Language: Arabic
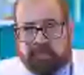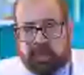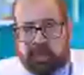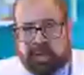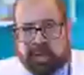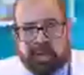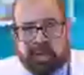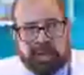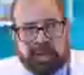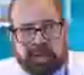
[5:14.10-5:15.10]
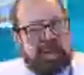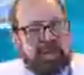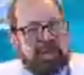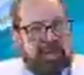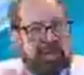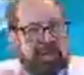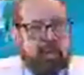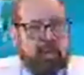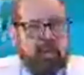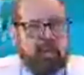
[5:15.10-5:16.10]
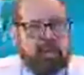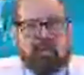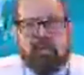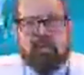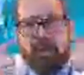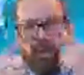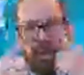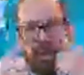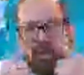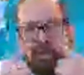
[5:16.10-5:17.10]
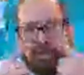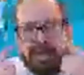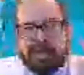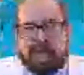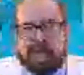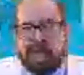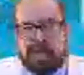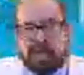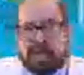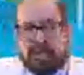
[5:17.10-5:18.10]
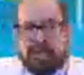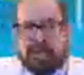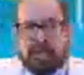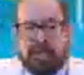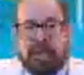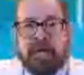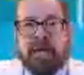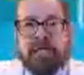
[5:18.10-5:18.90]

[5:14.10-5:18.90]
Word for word: خلاص ان آه، هم ولسوا عينيهم ما فيهاش حاجه الكبد ما فيهوش حاجه